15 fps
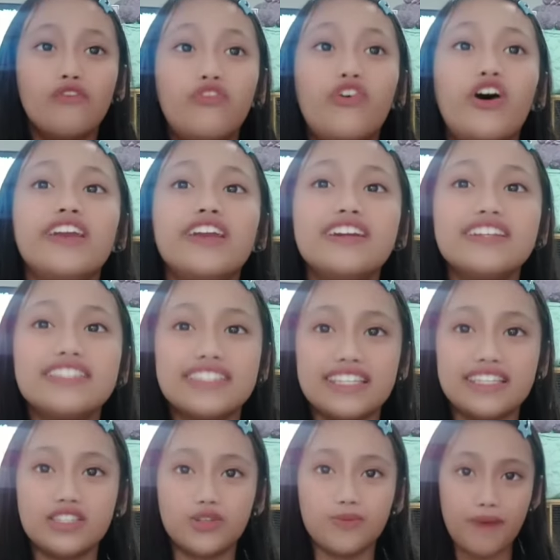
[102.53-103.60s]
4 years
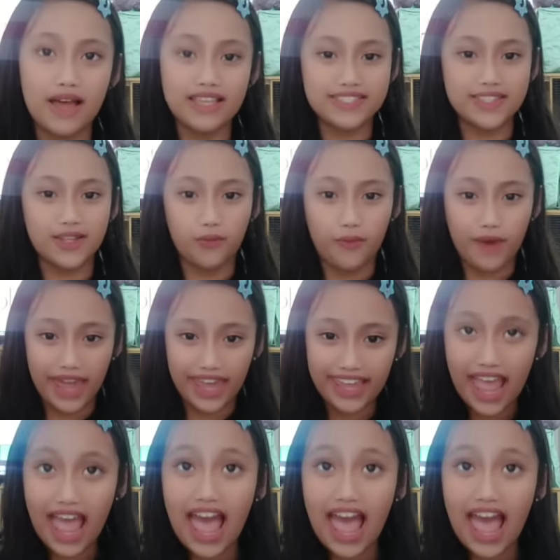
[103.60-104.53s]
since you passed away.